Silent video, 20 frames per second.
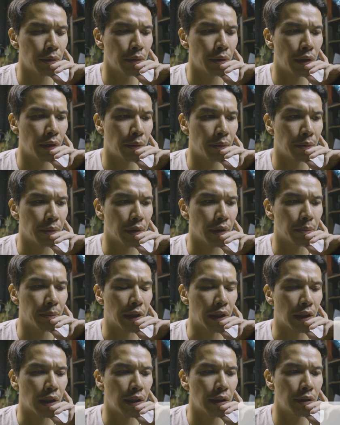像度の、
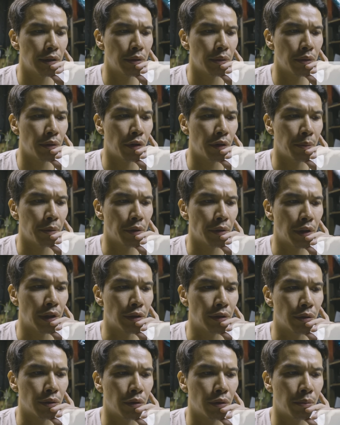まあ解像度によって
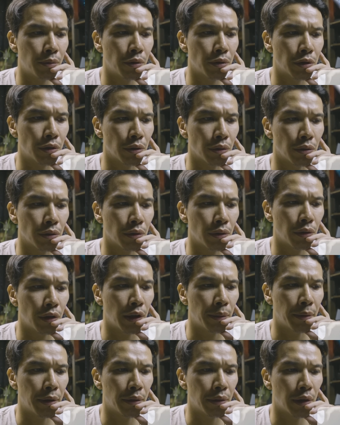スローモーションの
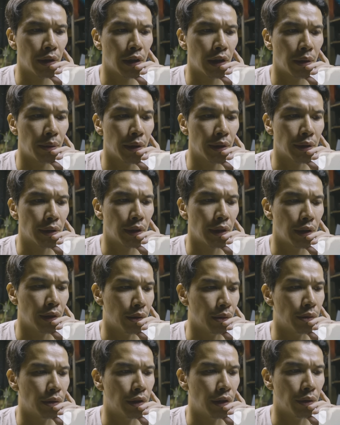レベルが変わってい
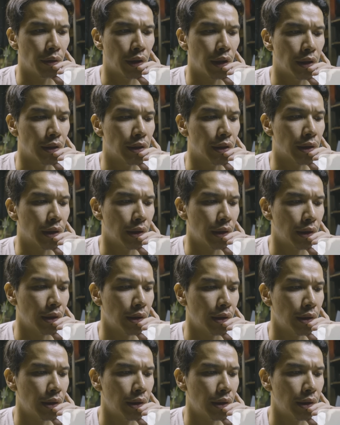くっていう感じかな。